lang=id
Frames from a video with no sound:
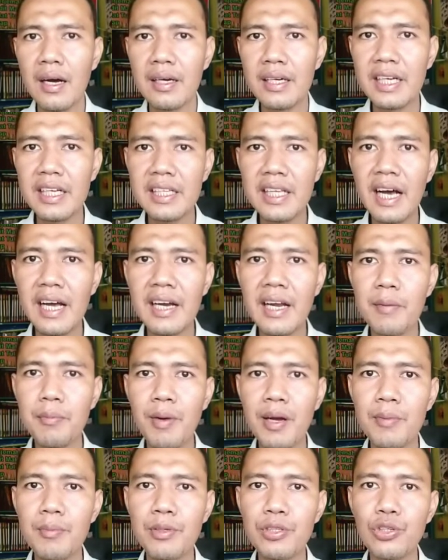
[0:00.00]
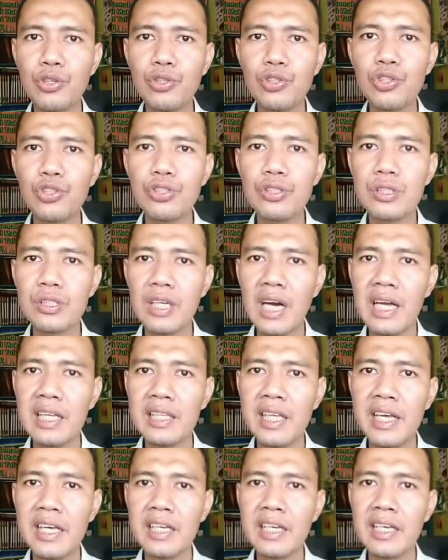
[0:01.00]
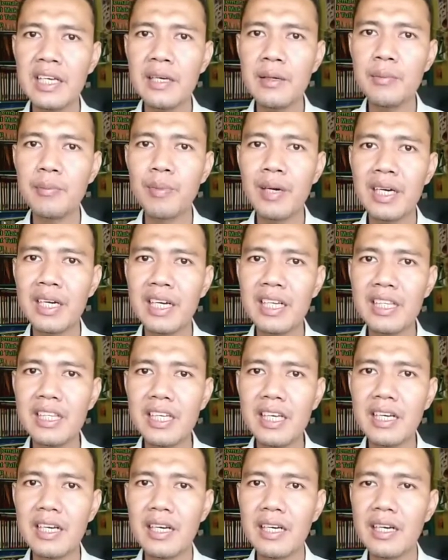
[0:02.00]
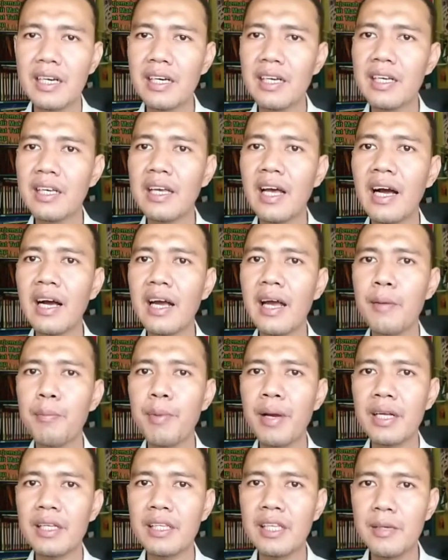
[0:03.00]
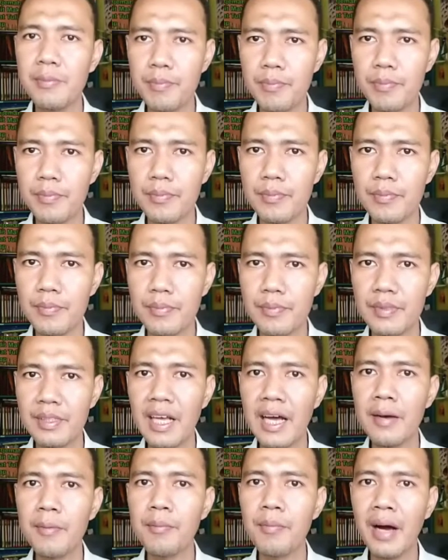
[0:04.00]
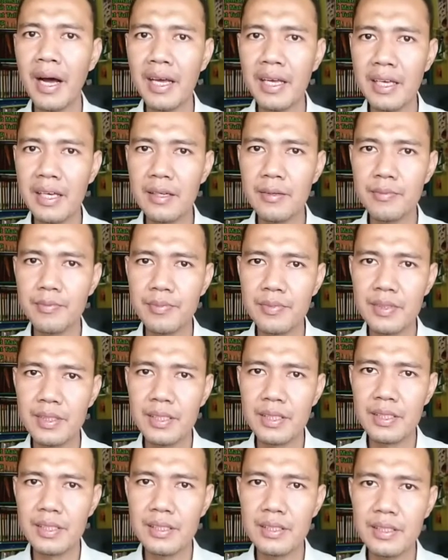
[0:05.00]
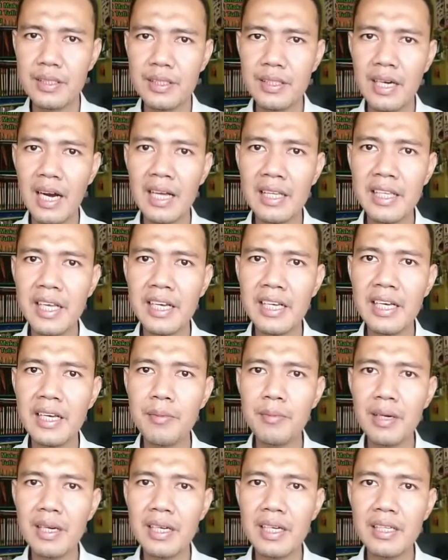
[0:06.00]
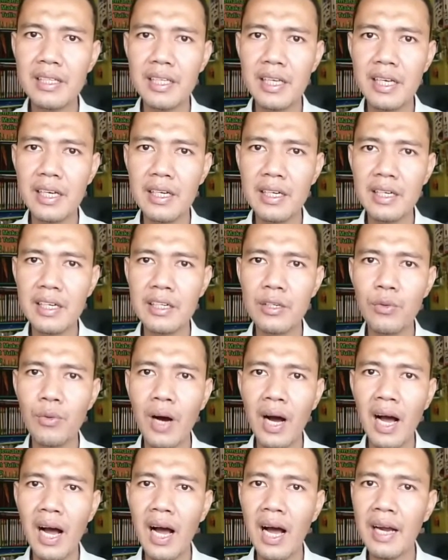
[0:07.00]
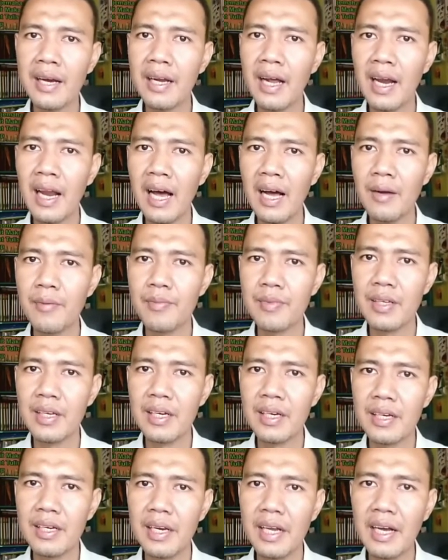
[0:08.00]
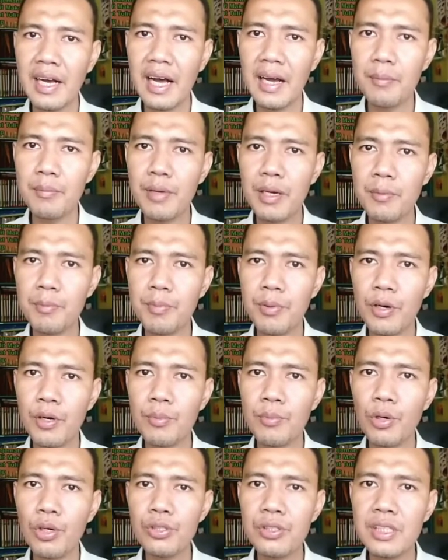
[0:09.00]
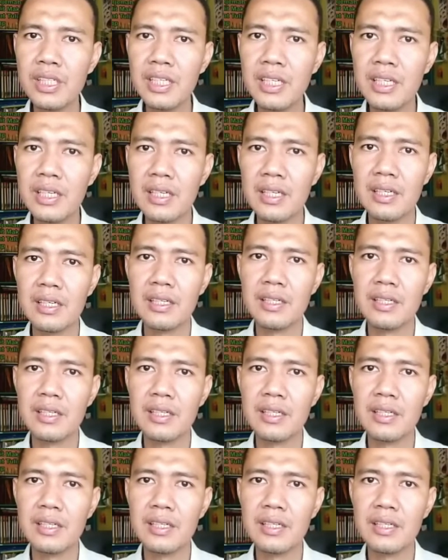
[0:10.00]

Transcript: kita dapat menyusun strategi marketing yang efektif dan baik. Strategi marketing kedua adalah dengan berpromosi.